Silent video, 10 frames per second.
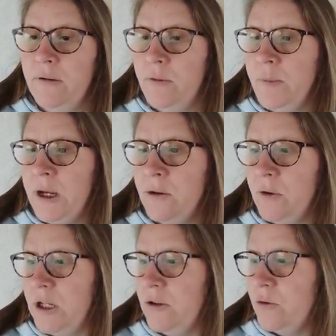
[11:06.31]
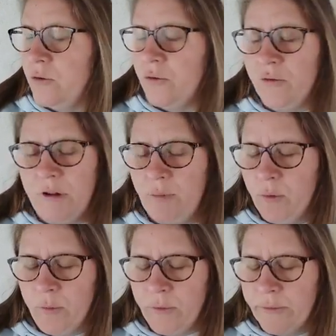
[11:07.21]
euh, Marguerite, je ne sais plus
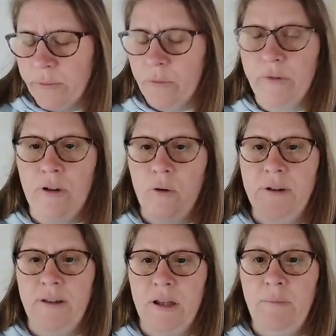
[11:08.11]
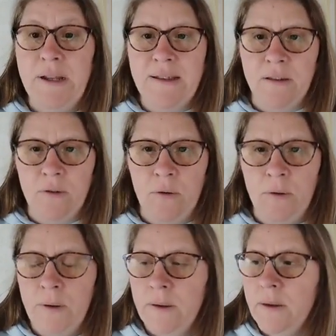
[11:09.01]
comment son nom, enfin dans les années
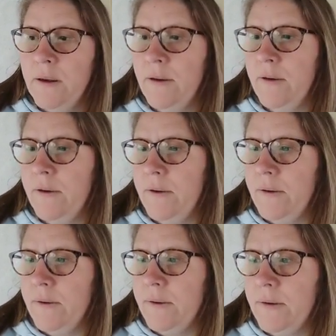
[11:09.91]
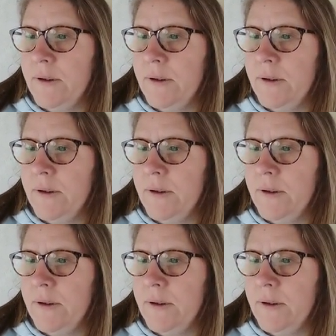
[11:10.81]
1500, euh,